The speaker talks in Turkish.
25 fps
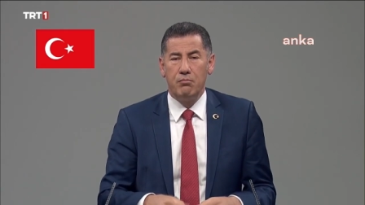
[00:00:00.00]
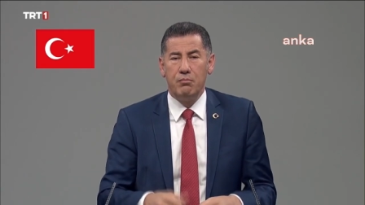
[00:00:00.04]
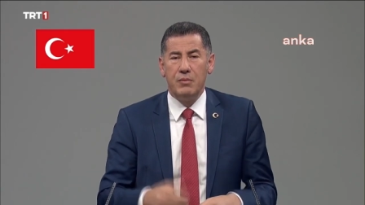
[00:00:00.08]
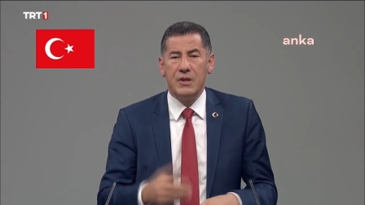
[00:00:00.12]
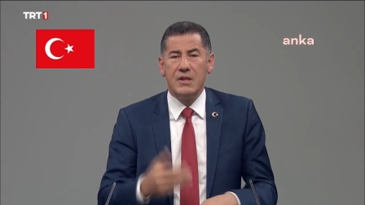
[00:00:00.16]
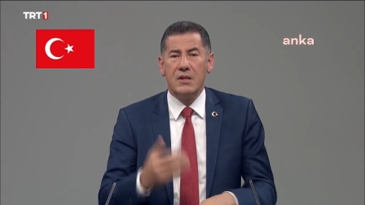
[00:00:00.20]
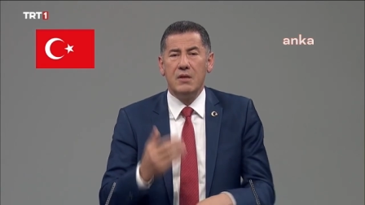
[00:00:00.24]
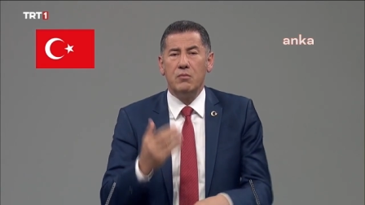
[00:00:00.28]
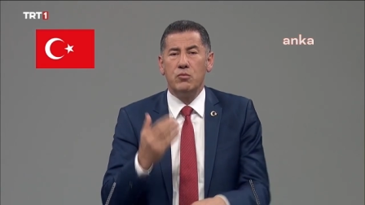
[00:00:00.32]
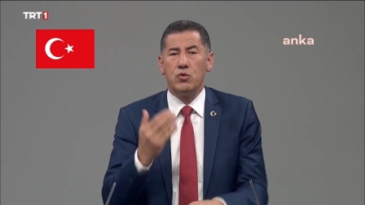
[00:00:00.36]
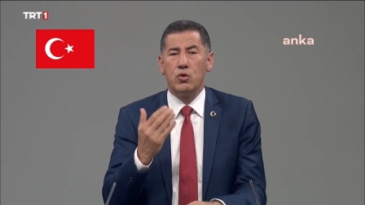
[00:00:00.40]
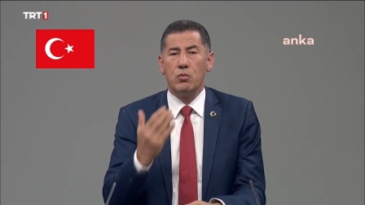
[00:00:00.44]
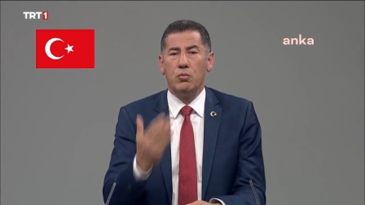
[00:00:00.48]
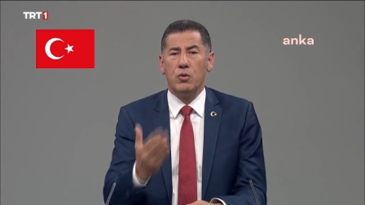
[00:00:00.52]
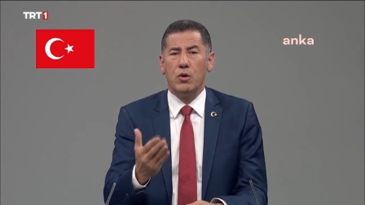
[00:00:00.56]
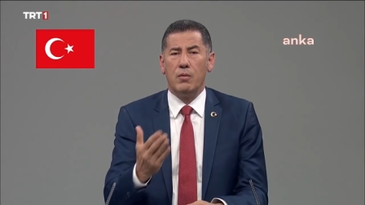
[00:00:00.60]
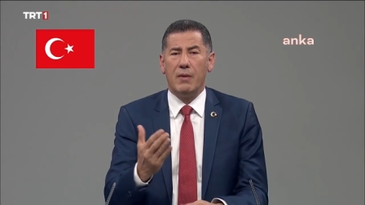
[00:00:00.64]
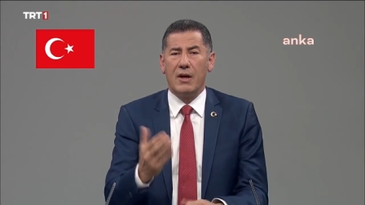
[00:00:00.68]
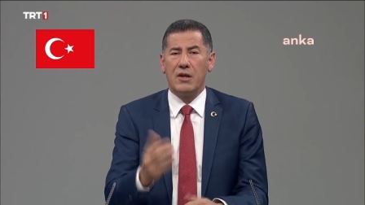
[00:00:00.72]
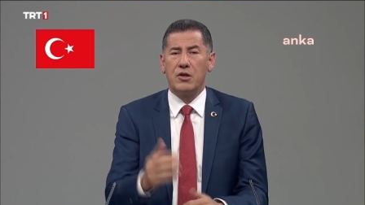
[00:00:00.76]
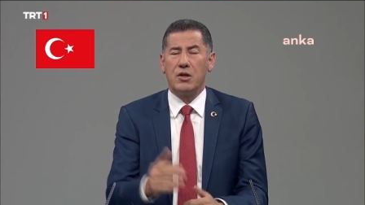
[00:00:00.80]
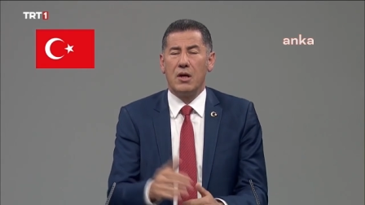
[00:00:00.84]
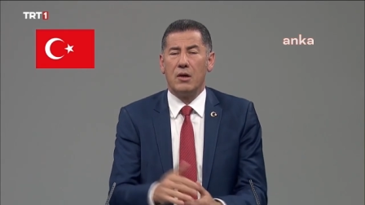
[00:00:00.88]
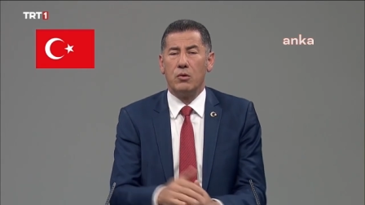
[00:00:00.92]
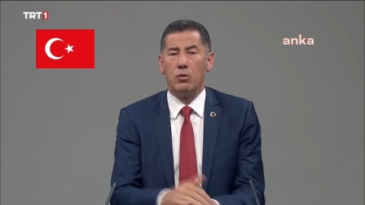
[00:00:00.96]
Bizim
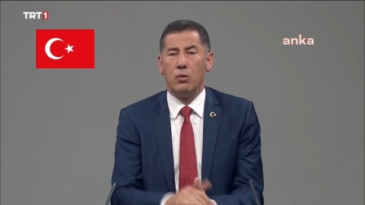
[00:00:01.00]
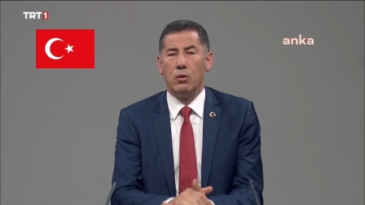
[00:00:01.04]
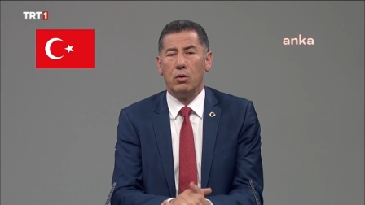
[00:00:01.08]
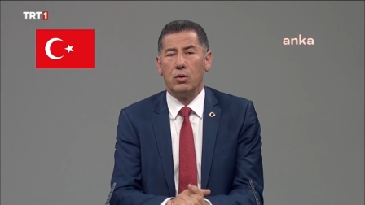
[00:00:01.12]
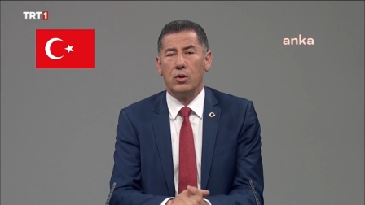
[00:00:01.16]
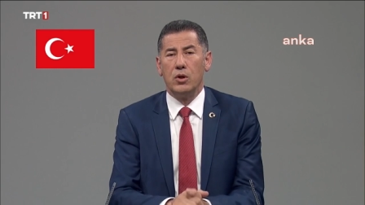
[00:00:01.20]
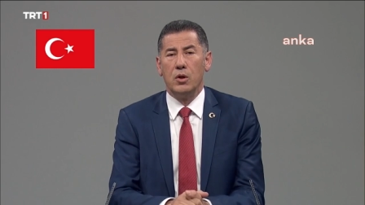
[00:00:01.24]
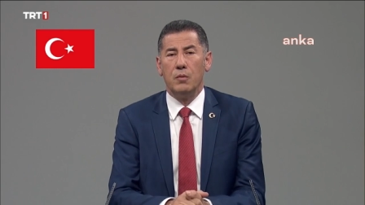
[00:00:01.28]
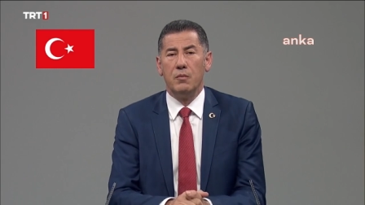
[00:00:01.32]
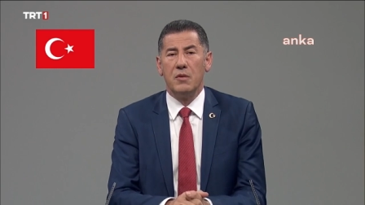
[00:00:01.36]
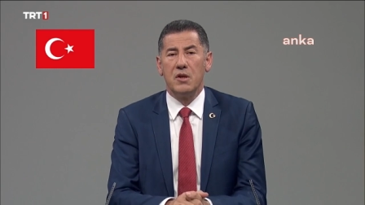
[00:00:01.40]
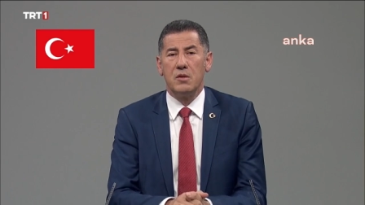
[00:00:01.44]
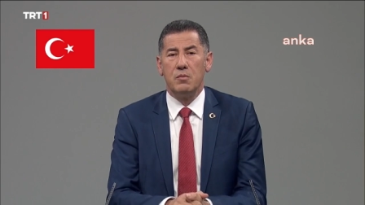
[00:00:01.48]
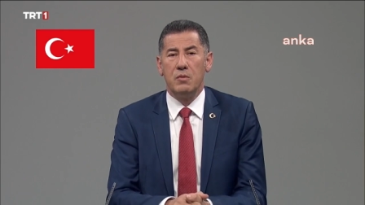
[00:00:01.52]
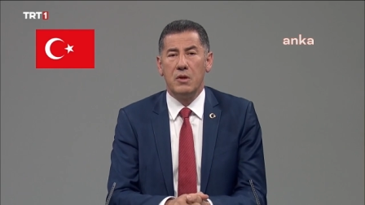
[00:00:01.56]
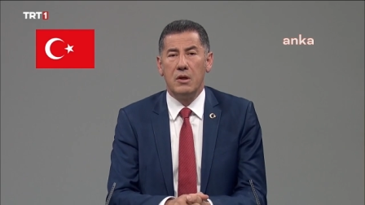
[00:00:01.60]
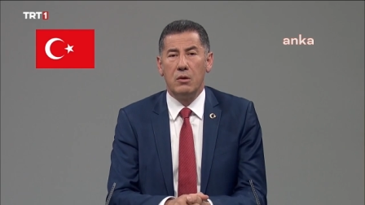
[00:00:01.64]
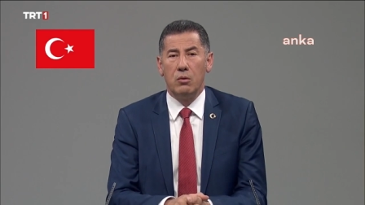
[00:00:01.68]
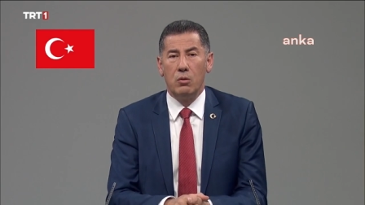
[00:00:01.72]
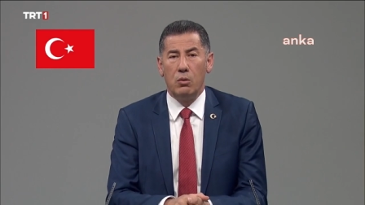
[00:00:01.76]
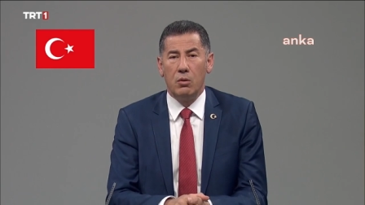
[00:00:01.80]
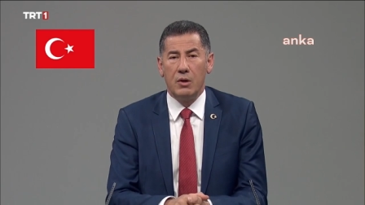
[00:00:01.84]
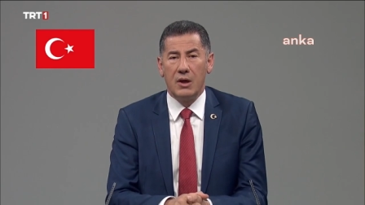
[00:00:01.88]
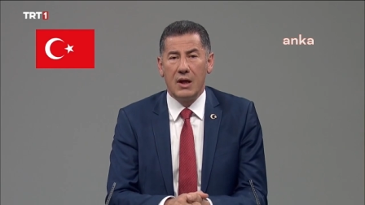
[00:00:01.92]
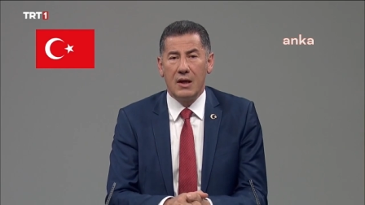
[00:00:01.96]
Cumhurbaşkanı olduğumuz
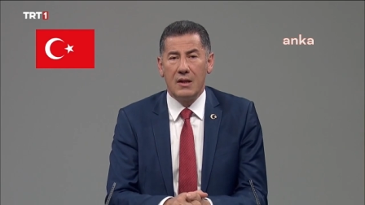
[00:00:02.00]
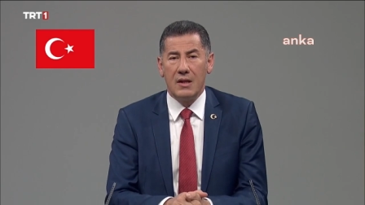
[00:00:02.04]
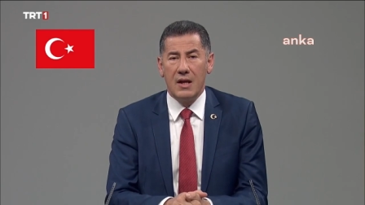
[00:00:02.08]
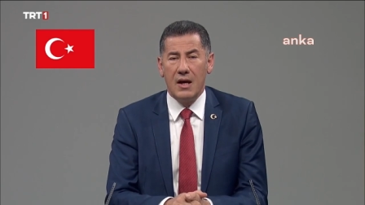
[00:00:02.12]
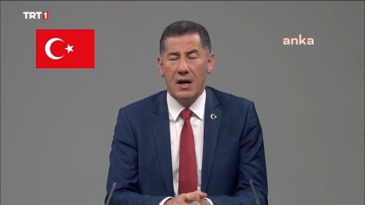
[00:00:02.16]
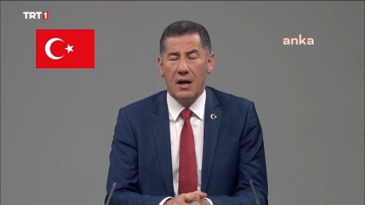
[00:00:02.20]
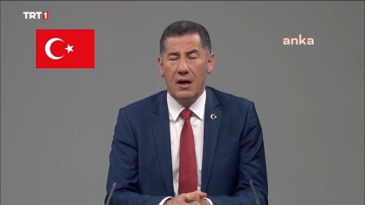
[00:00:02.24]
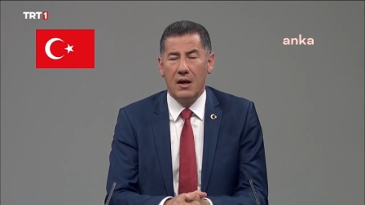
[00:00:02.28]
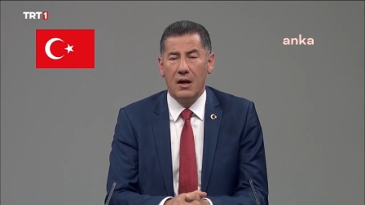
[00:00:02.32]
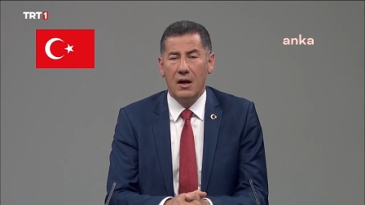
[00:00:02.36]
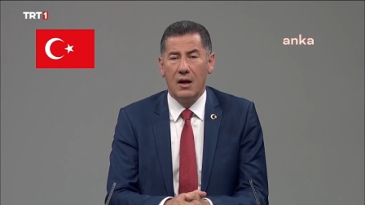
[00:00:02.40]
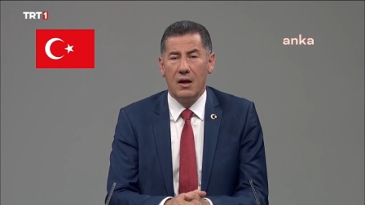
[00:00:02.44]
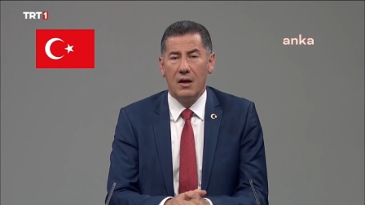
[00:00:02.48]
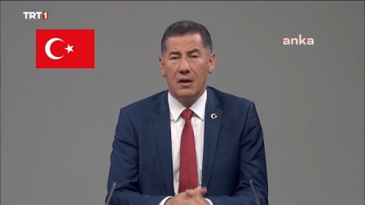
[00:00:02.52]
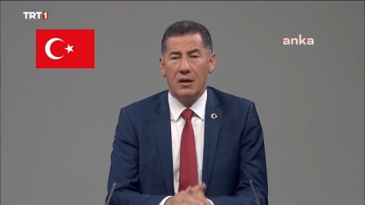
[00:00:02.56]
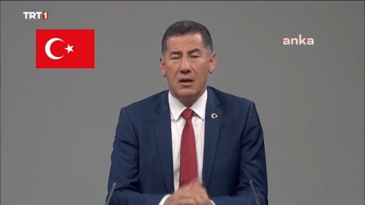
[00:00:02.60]
bir ülkede